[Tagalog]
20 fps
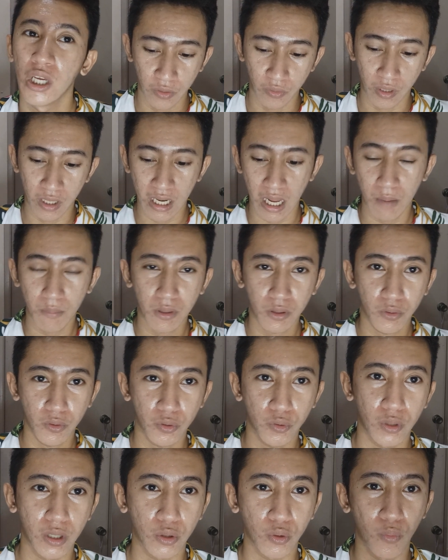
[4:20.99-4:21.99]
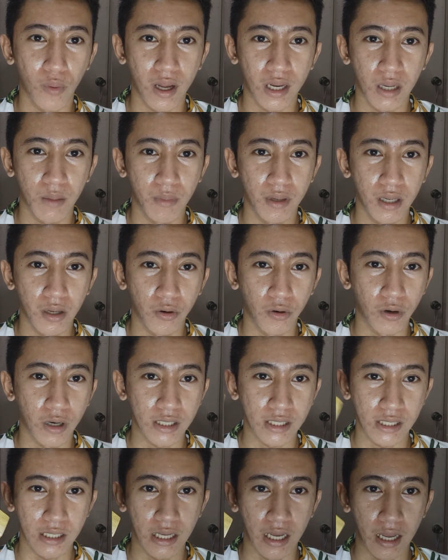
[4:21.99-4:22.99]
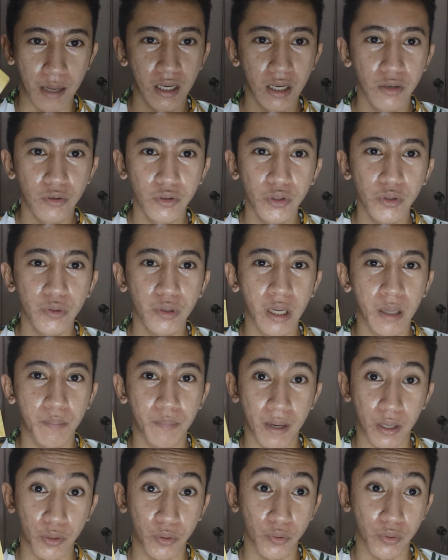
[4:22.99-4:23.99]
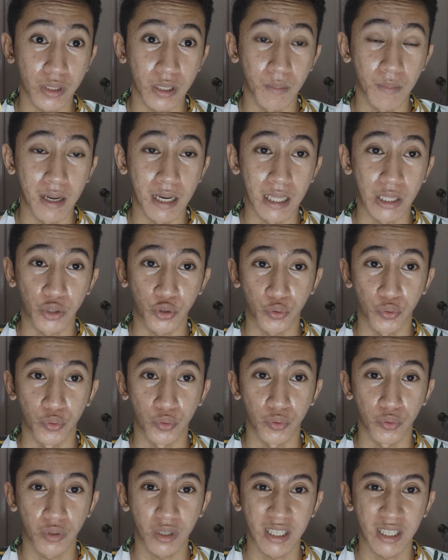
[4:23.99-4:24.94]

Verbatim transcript: Nung ginamit ko to, natuwa naman ako kasi nga ganun yung epekto sa balat ko.